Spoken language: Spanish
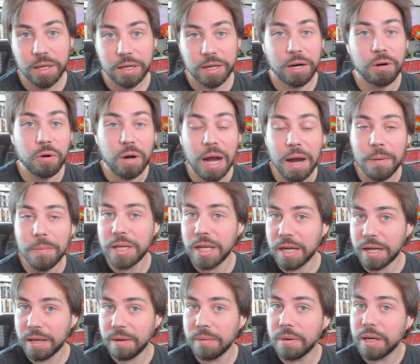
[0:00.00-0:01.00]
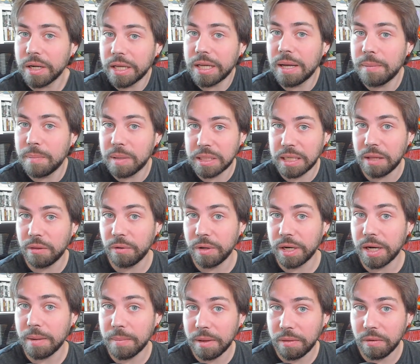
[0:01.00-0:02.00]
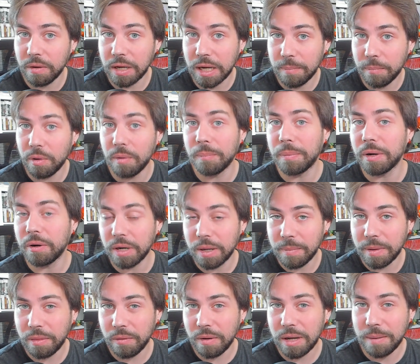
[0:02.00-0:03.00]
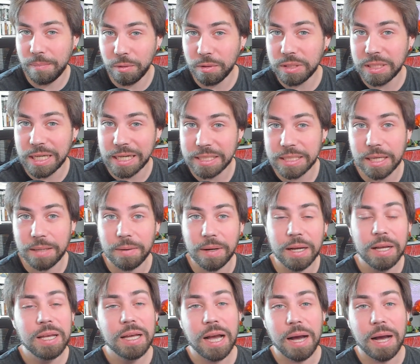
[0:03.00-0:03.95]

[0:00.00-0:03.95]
Claro, habría que ver qué ha pasado en Amazon Japón, pero en Amazon Japón ya estaba.